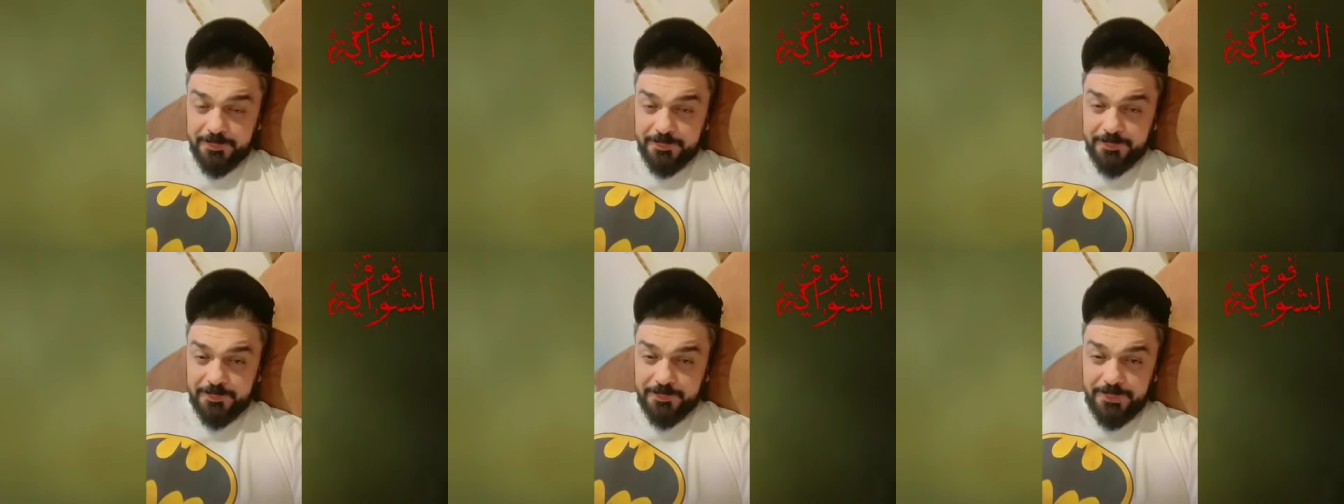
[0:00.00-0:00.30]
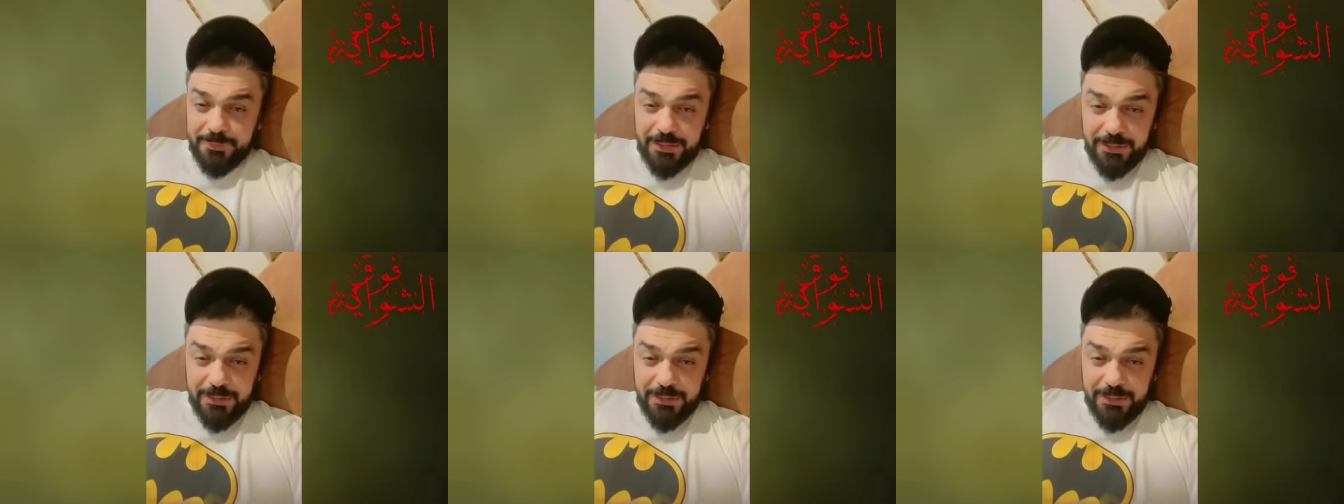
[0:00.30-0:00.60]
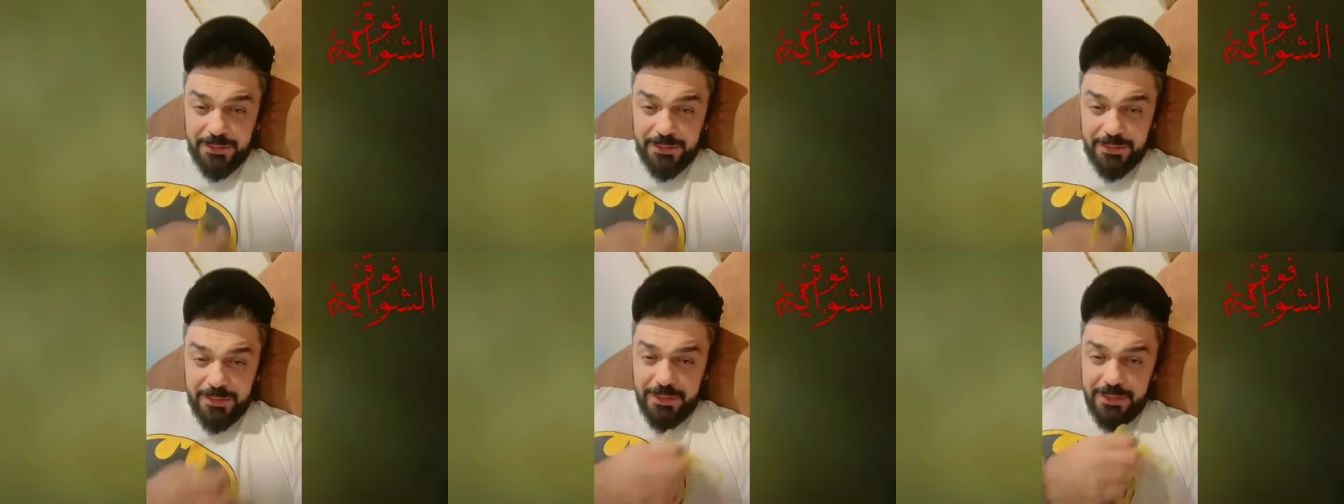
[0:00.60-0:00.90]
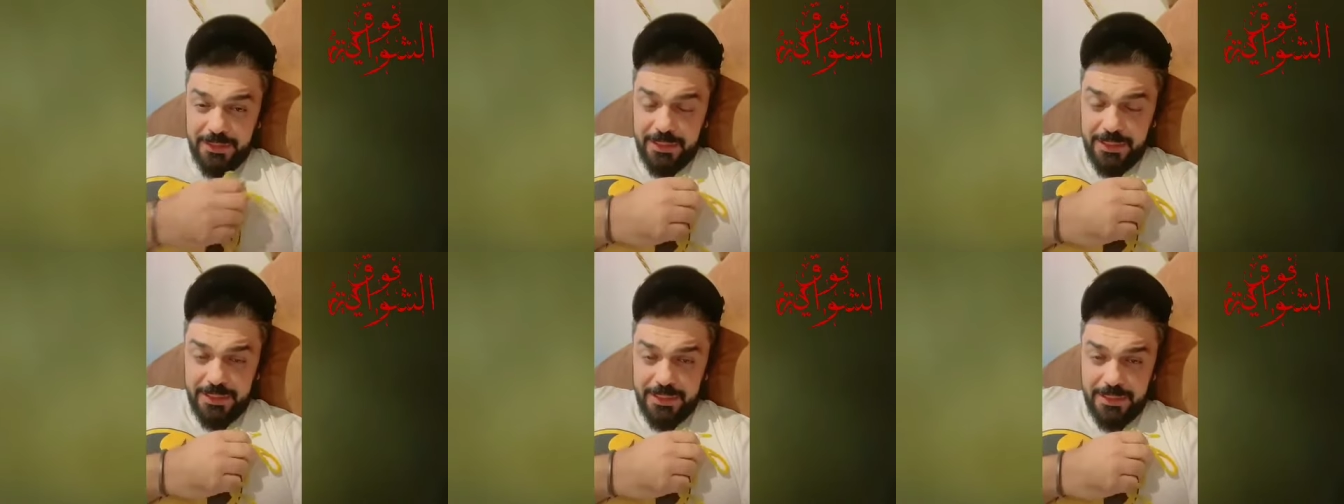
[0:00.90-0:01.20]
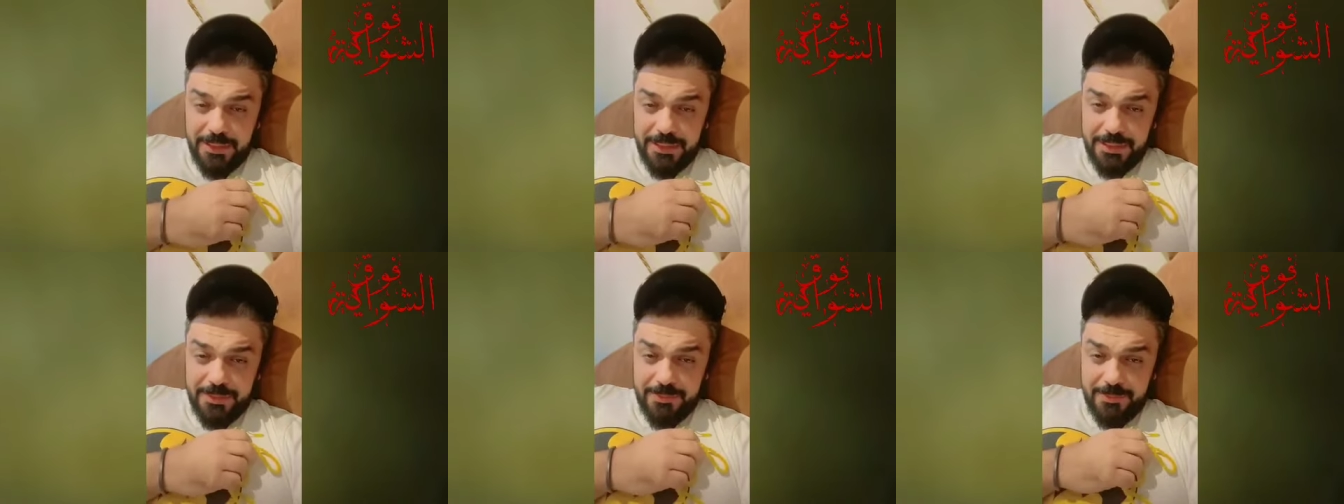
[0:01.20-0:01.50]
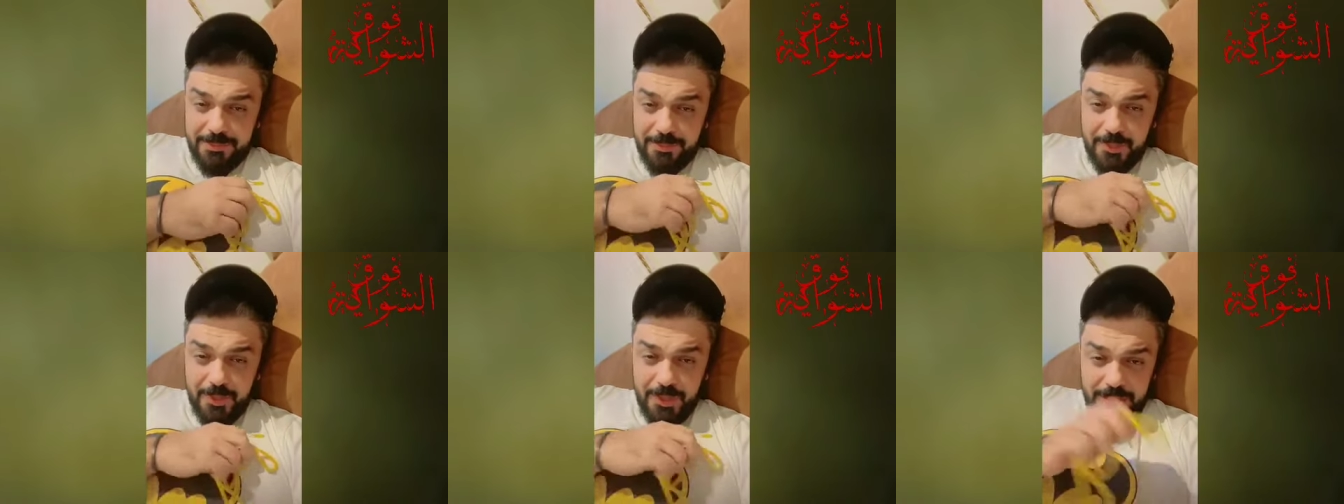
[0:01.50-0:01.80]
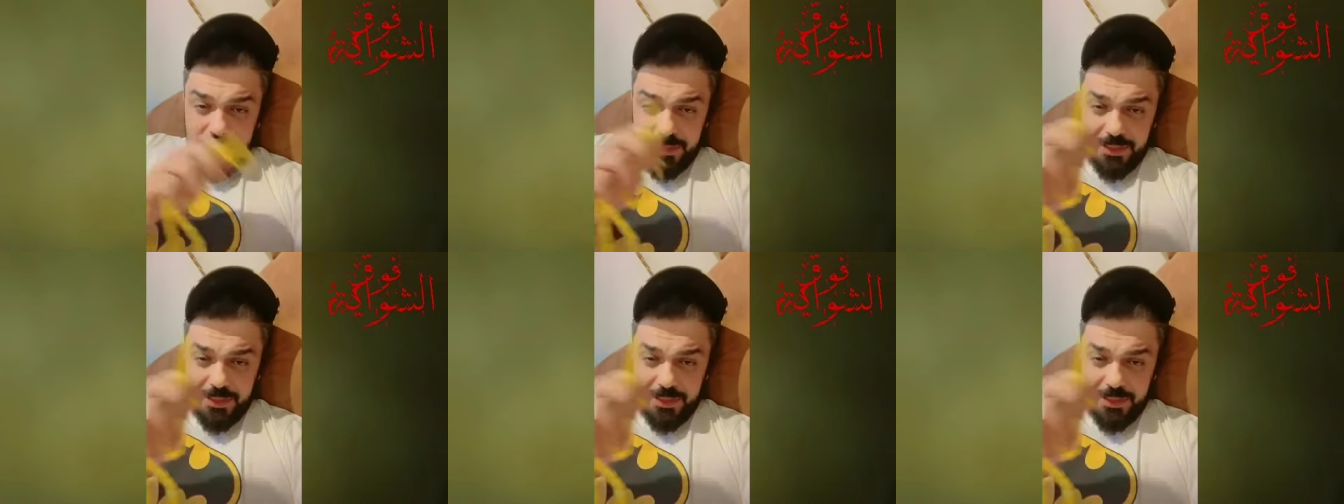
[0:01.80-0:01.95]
مع اني انا مو قادر